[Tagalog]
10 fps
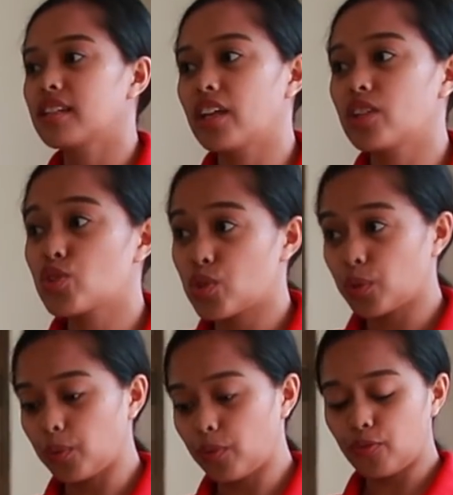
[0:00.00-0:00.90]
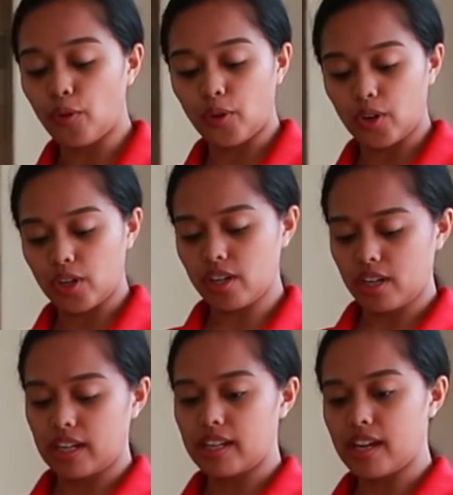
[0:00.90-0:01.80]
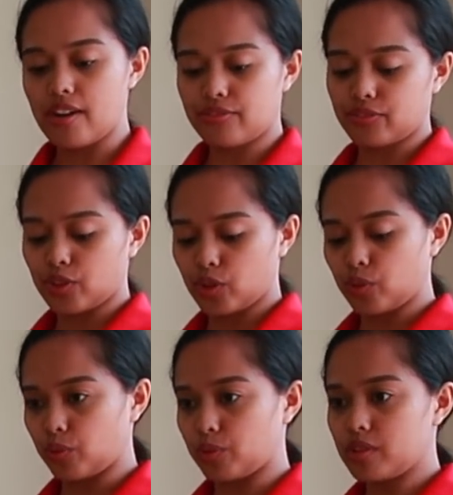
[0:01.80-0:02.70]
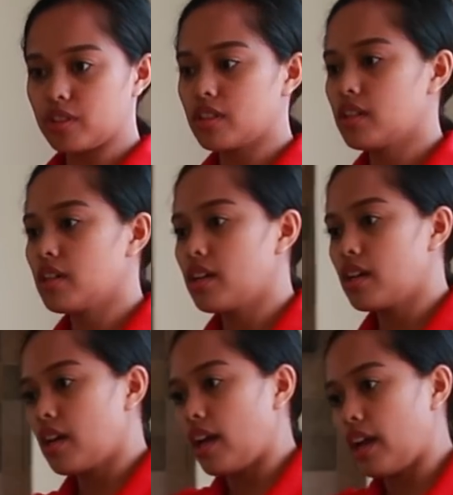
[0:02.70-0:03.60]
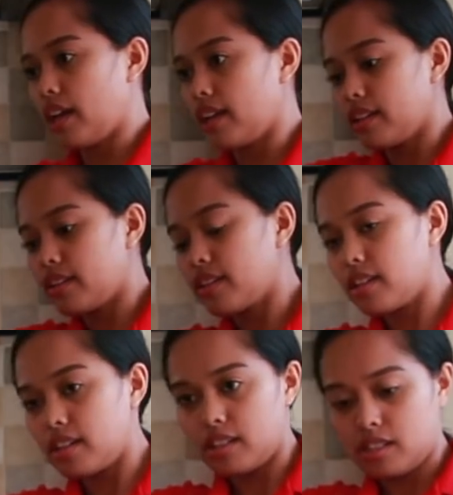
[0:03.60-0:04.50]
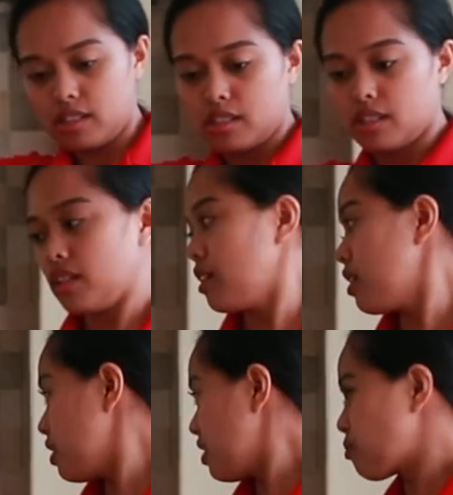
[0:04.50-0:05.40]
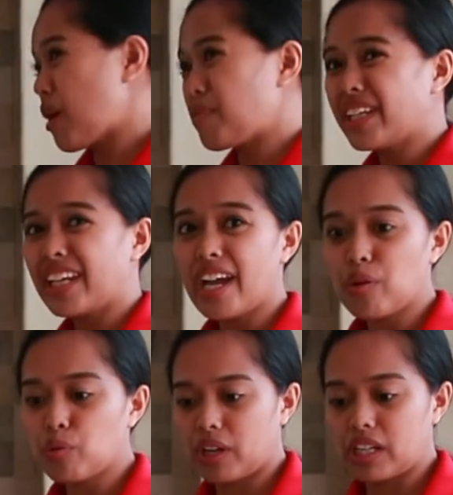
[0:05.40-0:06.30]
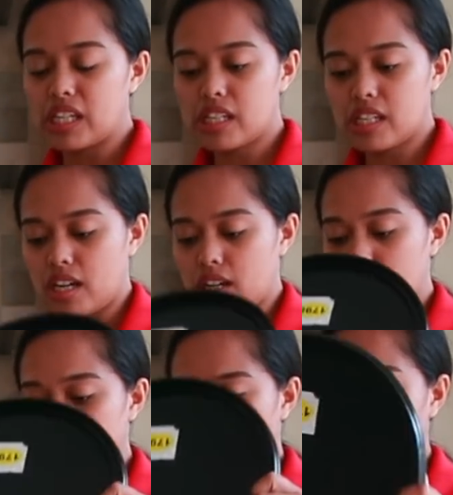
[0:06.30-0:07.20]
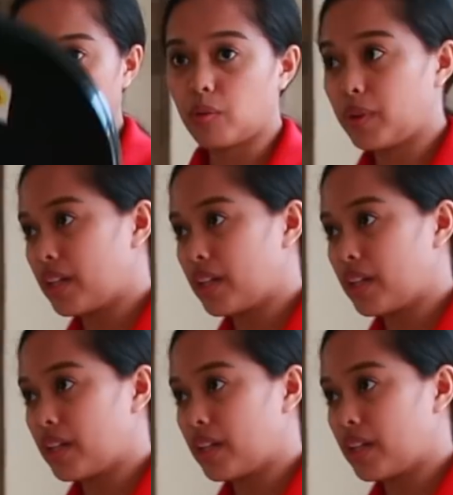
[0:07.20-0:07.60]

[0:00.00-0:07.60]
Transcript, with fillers: 10 to 4 in the afternoon and Nagmamadali ako kanina pag-uwi